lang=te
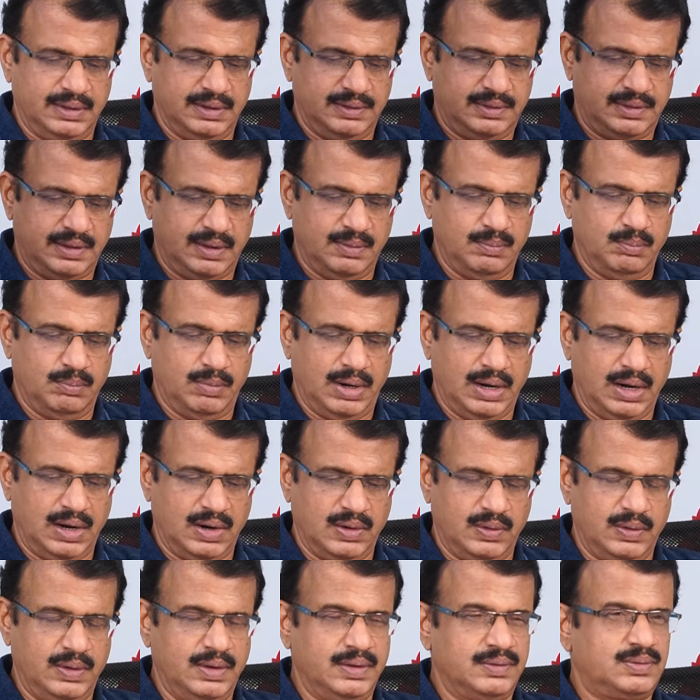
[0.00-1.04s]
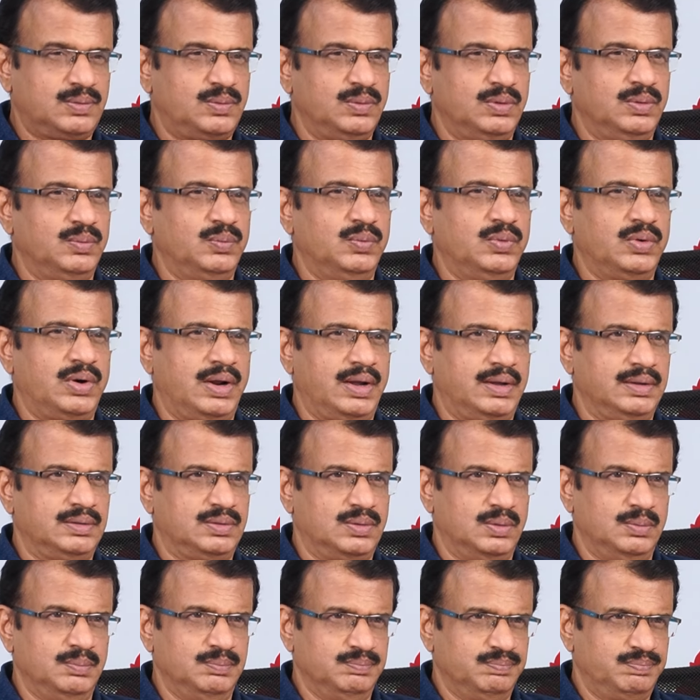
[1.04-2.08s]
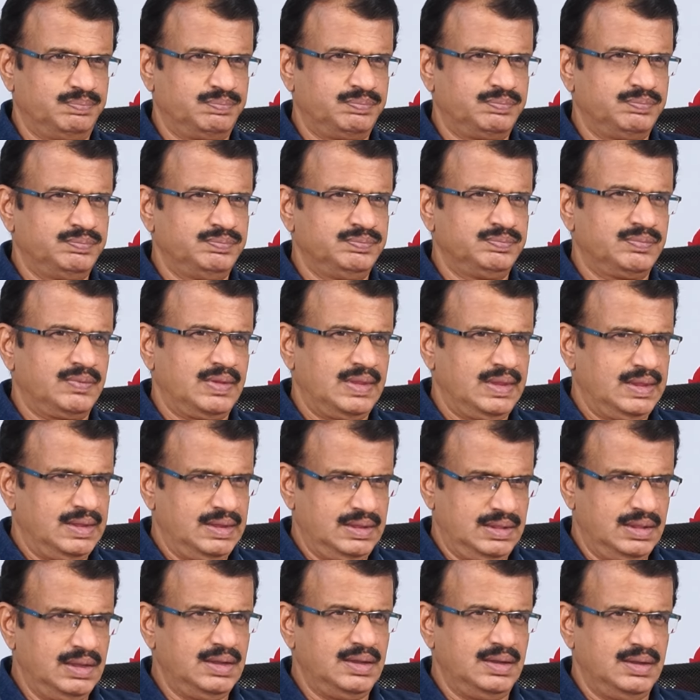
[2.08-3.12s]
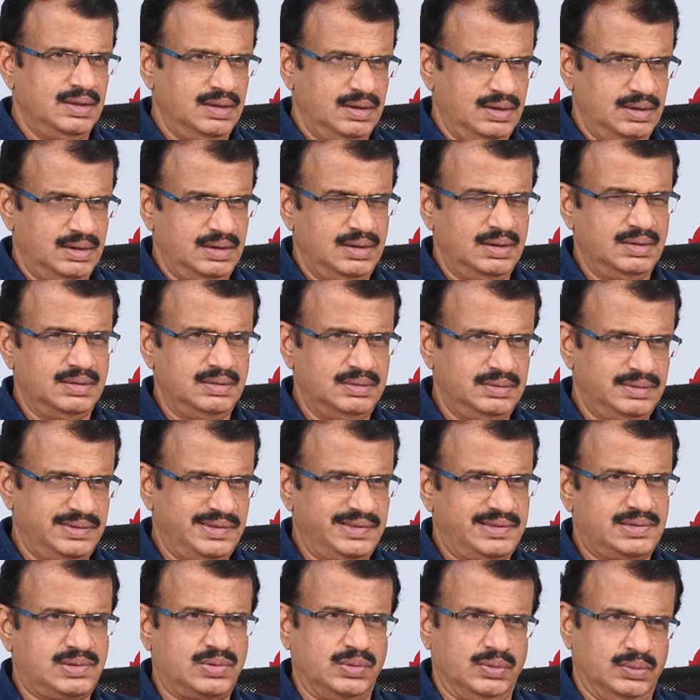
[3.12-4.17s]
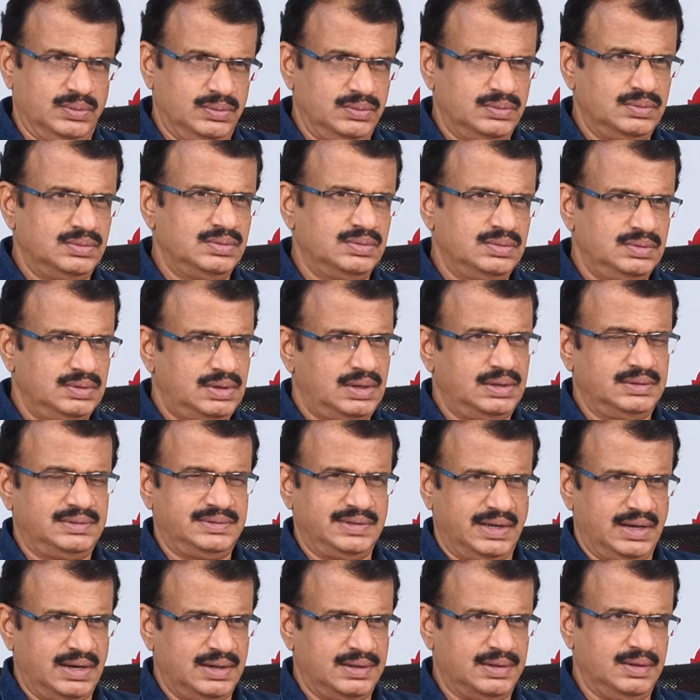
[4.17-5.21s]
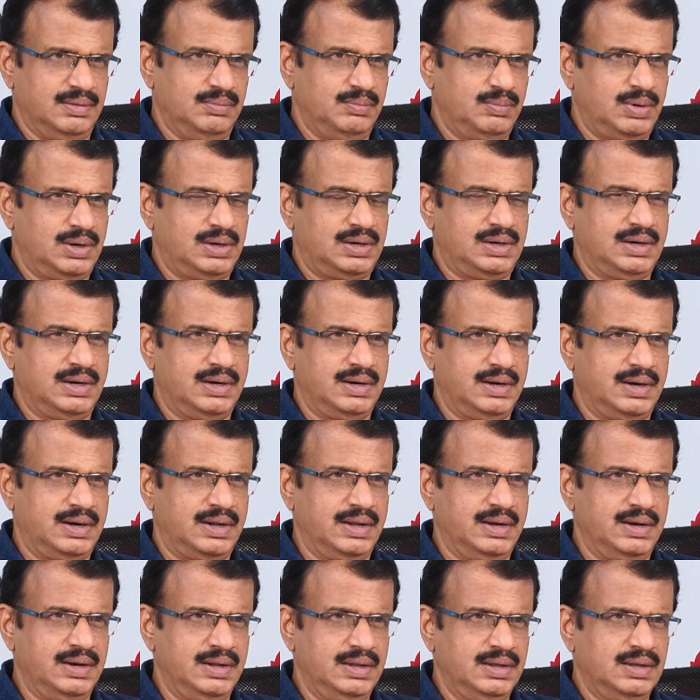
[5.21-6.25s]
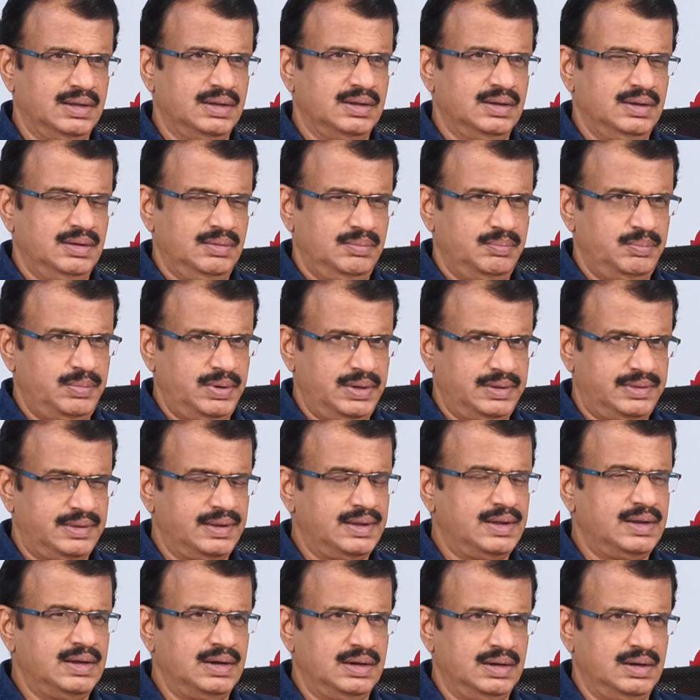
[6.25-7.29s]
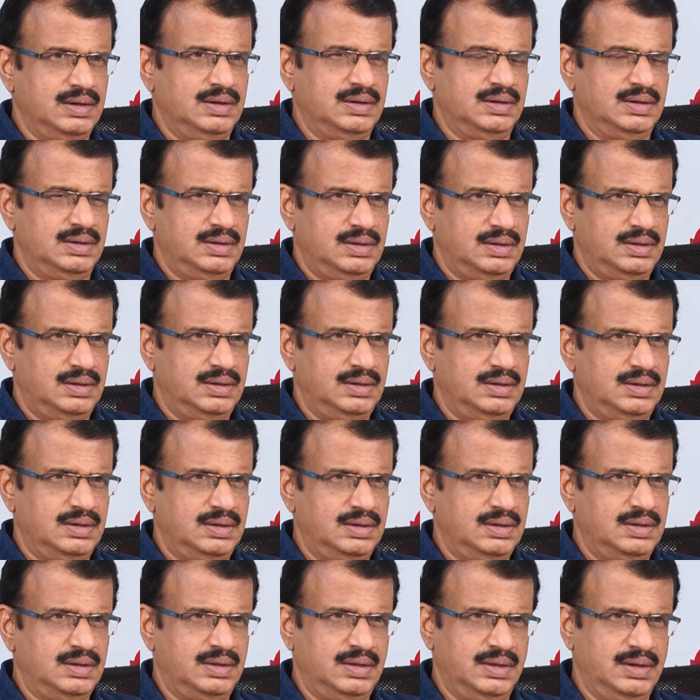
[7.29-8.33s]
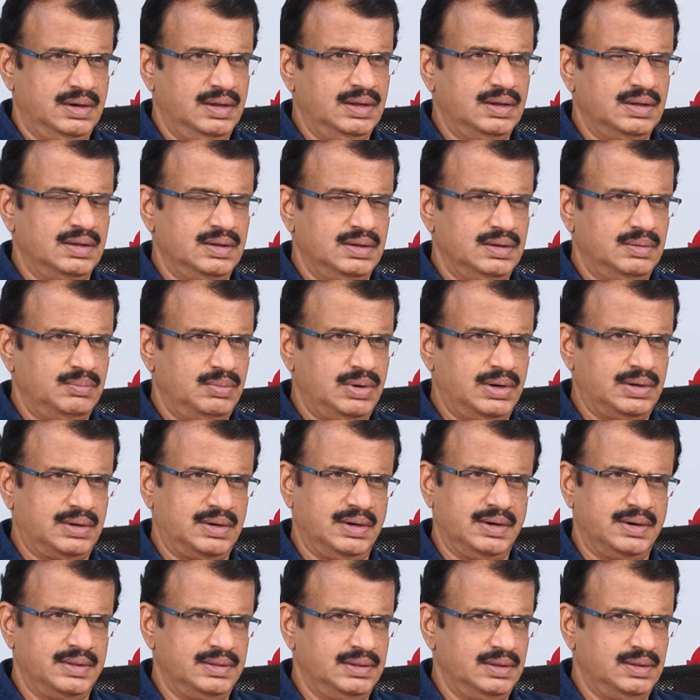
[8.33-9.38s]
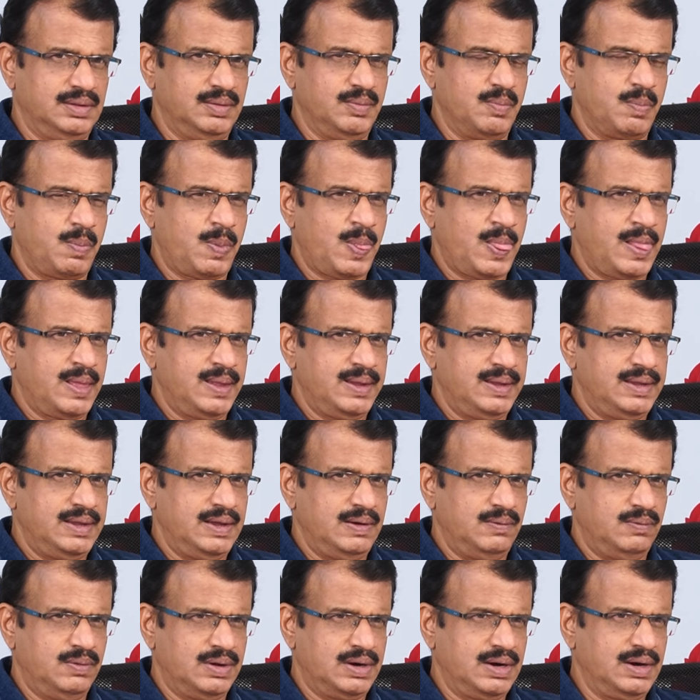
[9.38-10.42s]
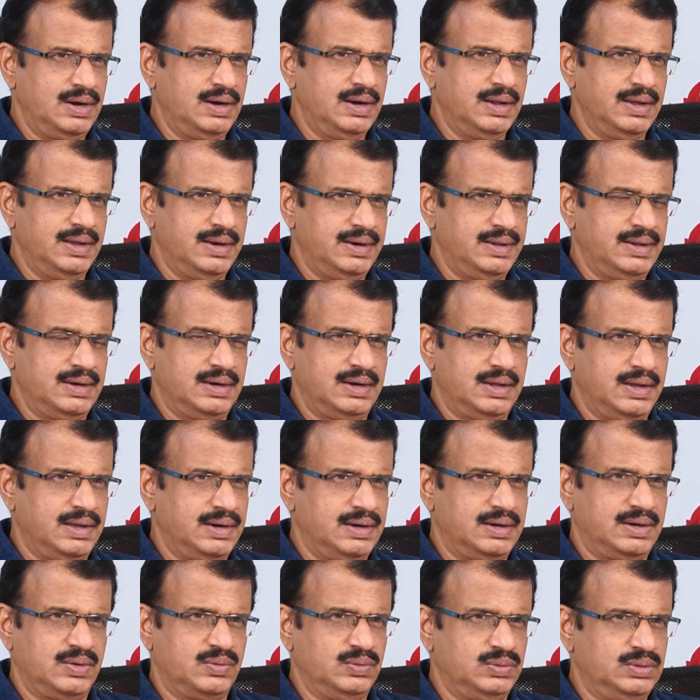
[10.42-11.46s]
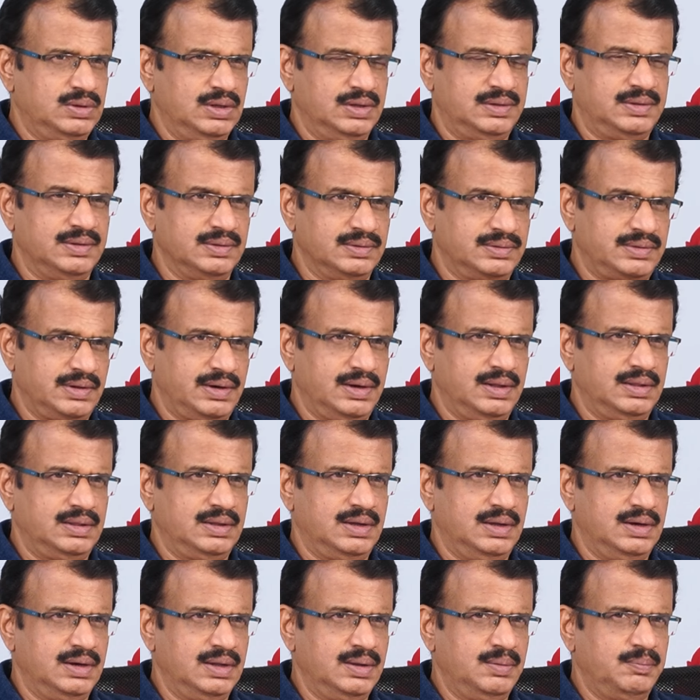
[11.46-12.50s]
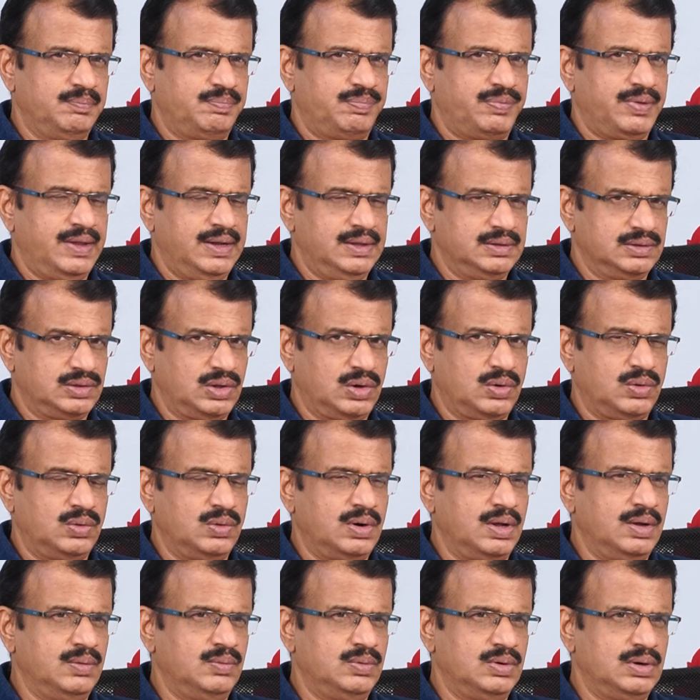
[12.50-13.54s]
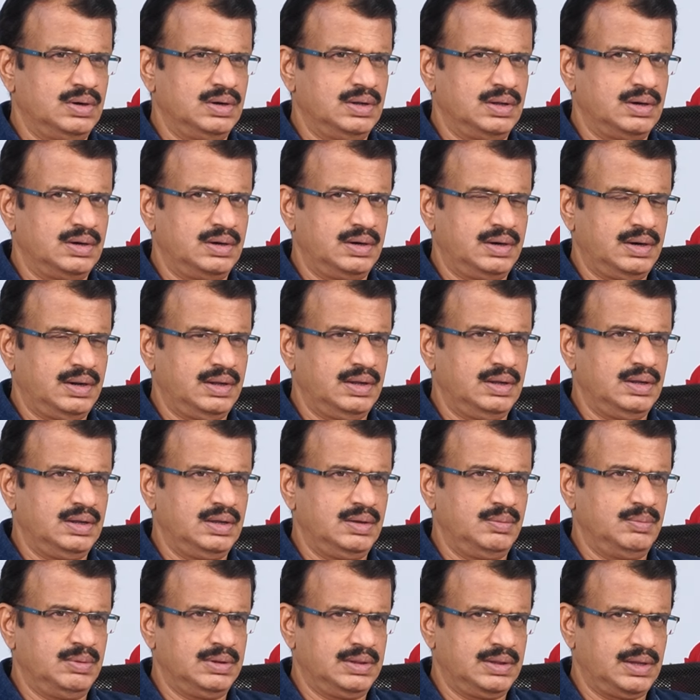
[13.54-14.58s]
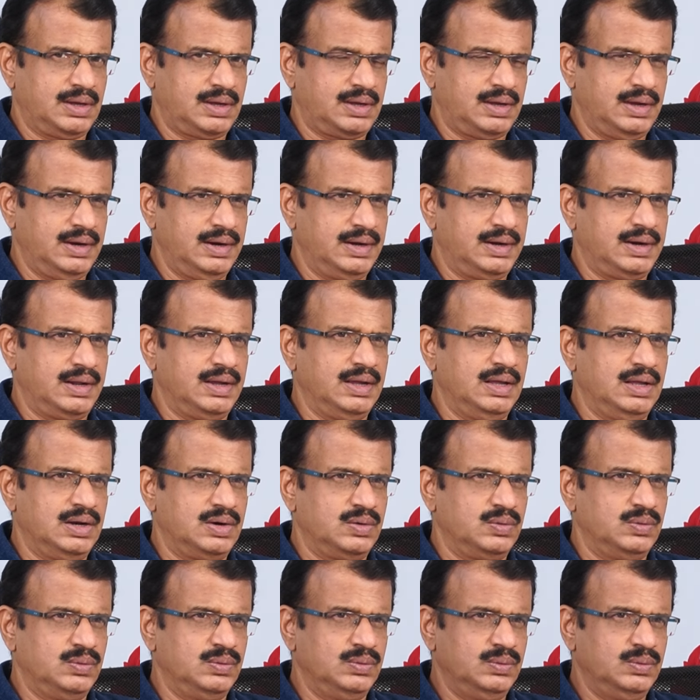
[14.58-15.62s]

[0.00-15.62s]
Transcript: తీసి మెళ్ళ వేసుకుని ఊరేగితాం ఇది జస్ట్ ఇంకా చాలా మాట్లాడాడు కానీ బేసిక్గా ఈయన మాట్లాడింది ఇది ఎవరిని అని డైరెక్ట్గా ఉద్దేశించలేదు కానీ అందరూ కూడా ఏమంటున్నారంటే ఈ మధ్య కేటీఆర్